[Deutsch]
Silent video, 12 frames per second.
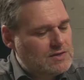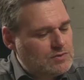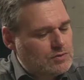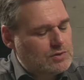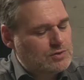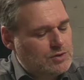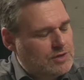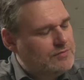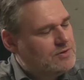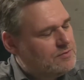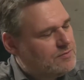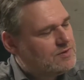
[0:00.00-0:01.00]
dass das eine
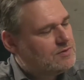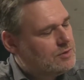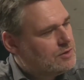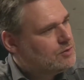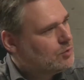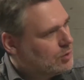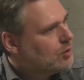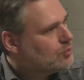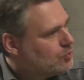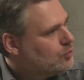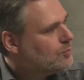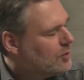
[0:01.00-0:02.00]
gewisse Faszination
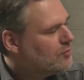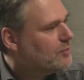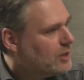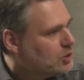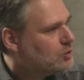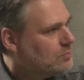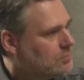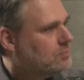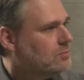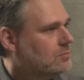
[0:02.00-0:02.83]
ausübt auf Menschen.